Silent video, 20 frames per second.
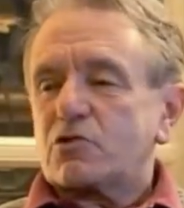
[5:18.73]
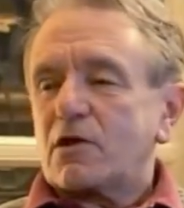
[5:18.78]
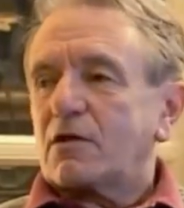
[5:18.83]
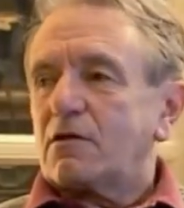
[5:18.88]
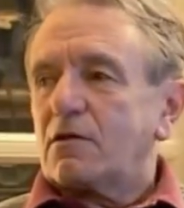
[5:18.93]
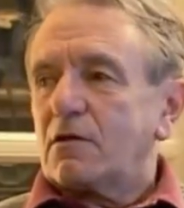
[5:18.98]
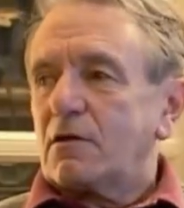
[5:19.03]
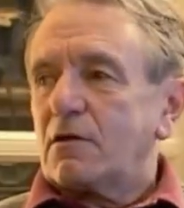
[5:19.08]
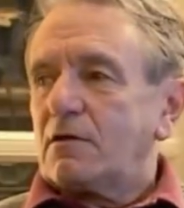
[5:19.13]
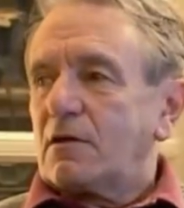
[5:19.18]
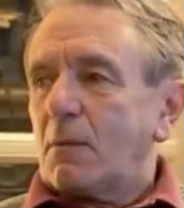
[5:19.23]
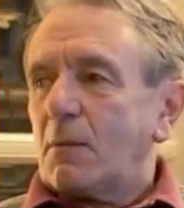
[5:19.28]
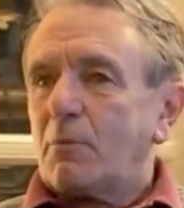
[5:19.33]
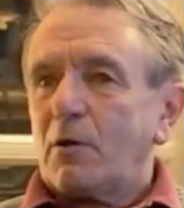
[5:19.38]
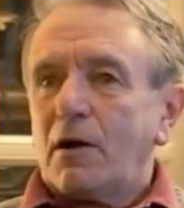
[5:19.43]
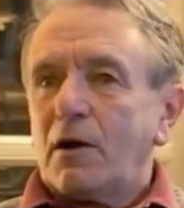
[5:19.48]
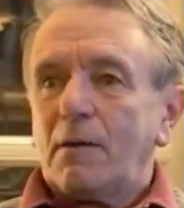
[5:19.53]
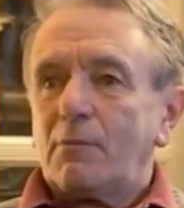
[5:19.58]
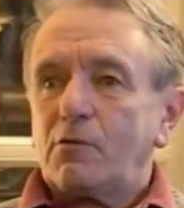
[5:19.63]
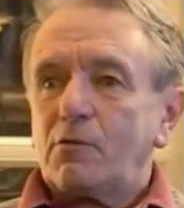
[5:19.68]
chacun est
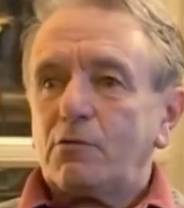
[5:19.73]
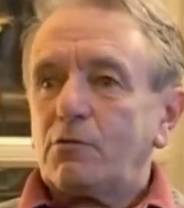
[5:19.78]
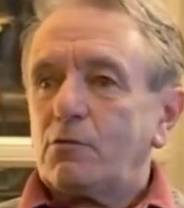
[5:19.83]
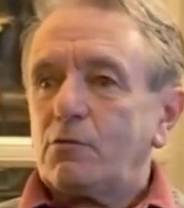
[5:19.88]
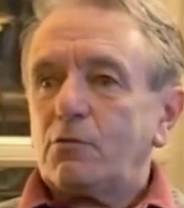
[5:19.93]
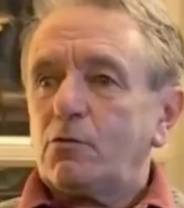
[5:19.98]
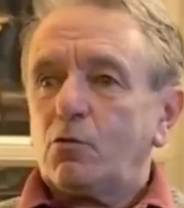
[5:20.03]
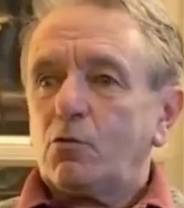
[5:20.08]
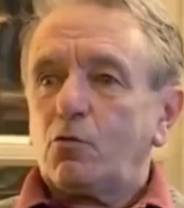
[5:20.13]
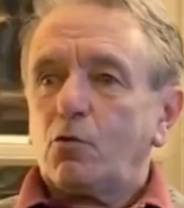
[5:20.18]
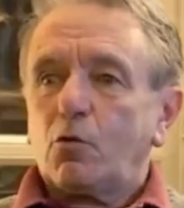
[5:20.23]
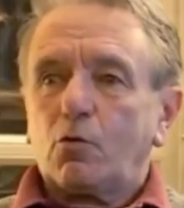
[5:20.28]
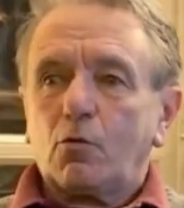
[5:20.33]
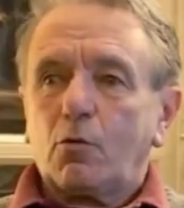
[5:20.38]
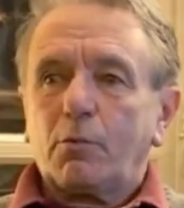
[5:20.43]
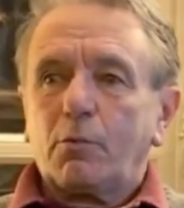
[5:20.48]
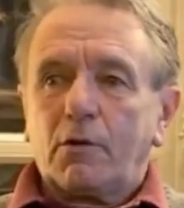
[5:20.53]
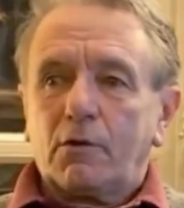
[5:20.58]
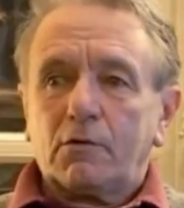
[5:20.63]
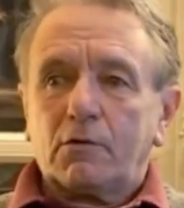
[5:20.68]
capable de,
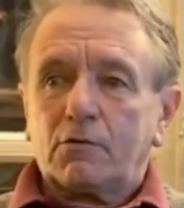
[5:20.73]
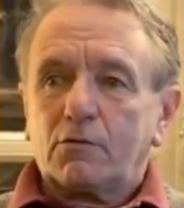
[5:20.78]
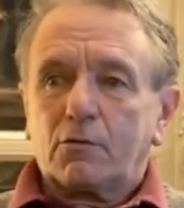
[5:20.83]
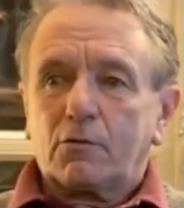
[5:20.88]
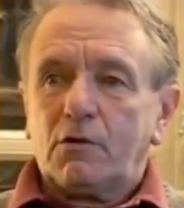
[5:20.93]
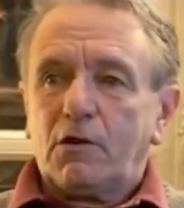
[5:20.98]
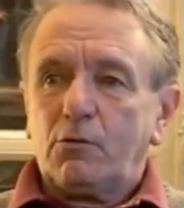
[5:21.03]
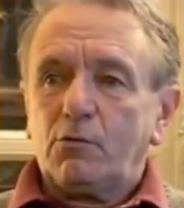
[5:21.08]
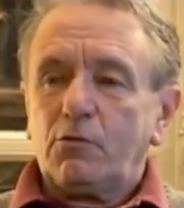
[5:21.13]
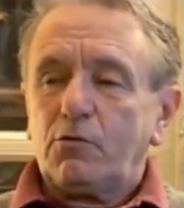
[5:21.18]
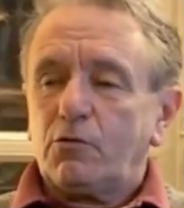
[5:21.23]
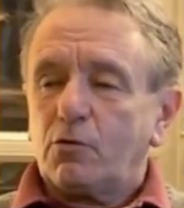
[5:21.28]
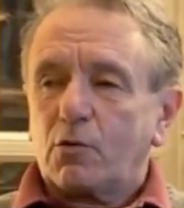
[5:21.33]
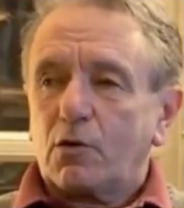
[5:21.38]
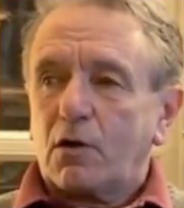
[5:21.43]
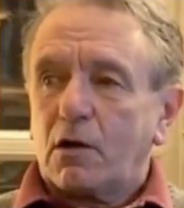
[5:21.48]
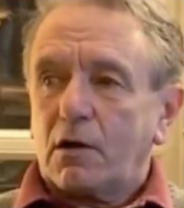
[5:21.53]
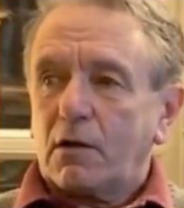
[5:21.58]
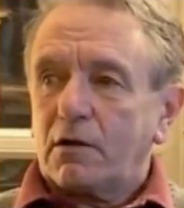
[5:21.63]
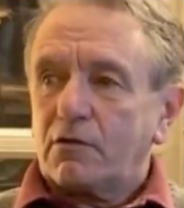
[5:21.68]
comprendre les luttes de
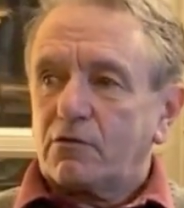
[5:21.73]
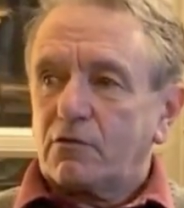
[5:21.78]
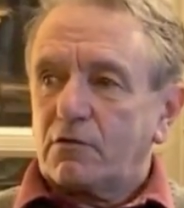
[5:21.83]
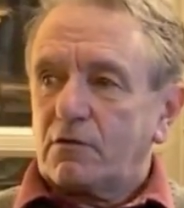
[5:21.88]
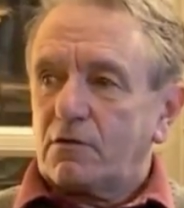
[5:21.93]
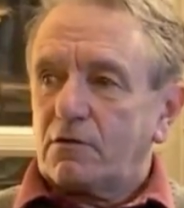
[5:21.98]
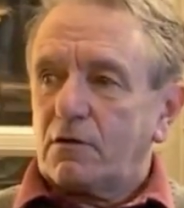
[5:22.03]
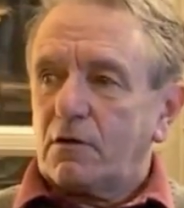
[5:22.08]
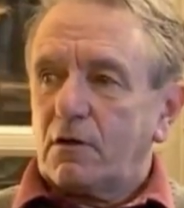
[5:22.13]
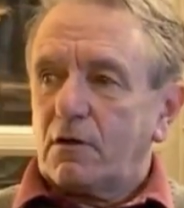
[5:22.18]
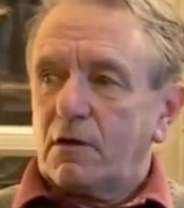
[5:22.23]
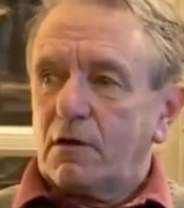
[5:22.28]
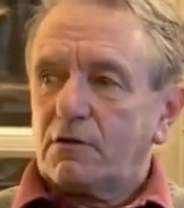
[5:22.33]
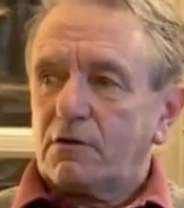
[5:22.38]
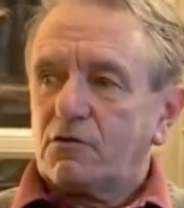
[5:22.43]
classe, etc.,